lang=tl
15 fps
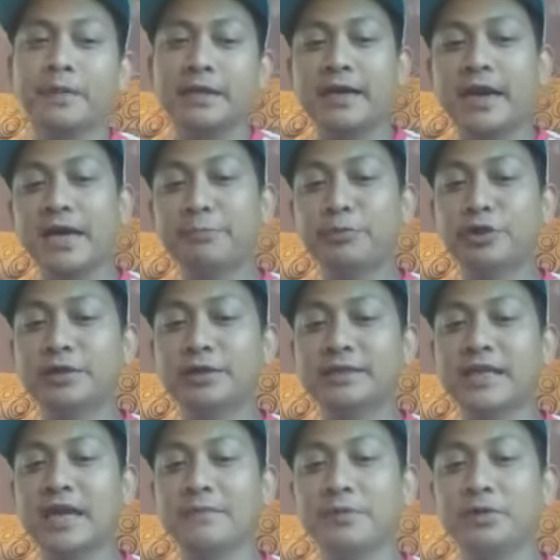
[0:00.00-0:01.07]
Gaya po ng
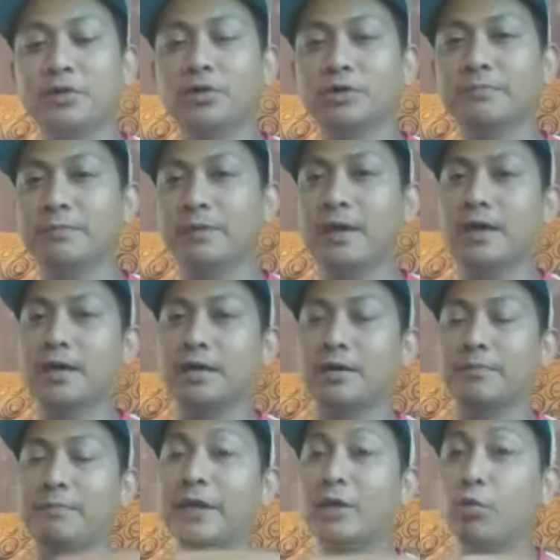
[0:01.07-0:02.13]
nasabi ko,
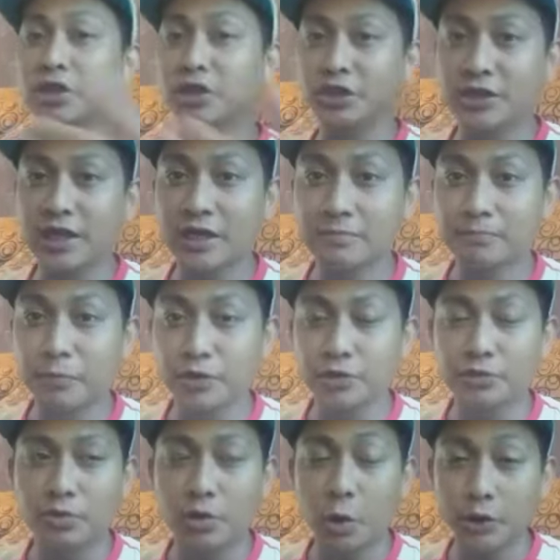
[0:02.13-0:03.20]
uh, paki-watch na lang po
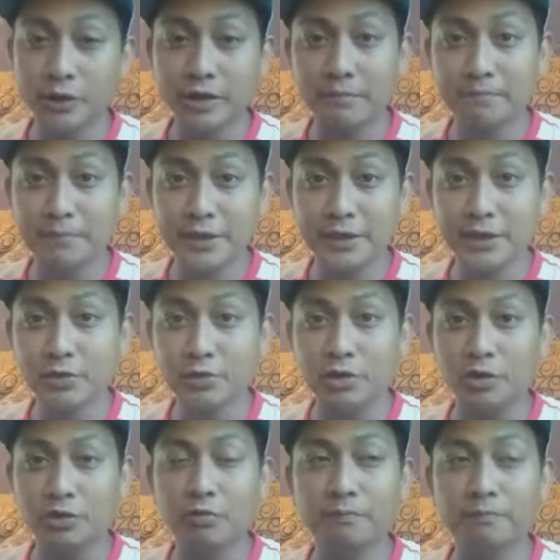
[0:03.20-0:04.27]
yung old video
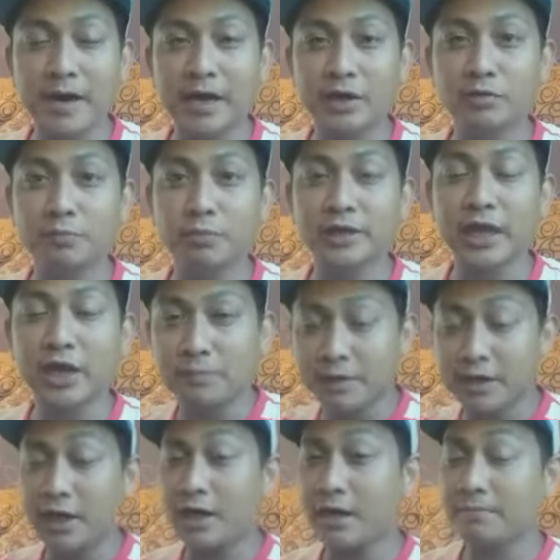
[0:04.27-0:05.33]
ko kung paano po tayo
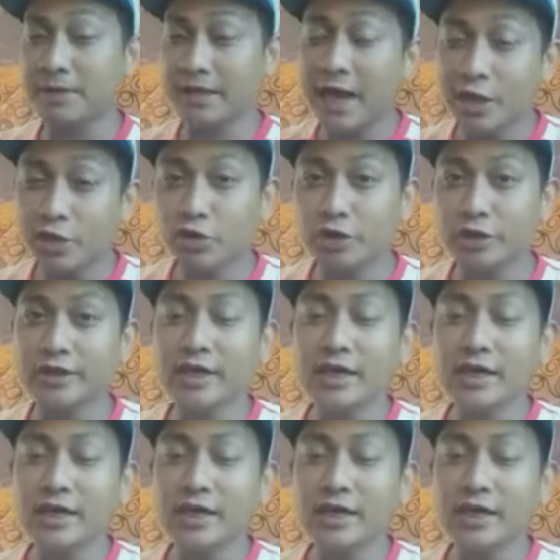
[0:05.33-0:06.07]
magkaka- magkakaroon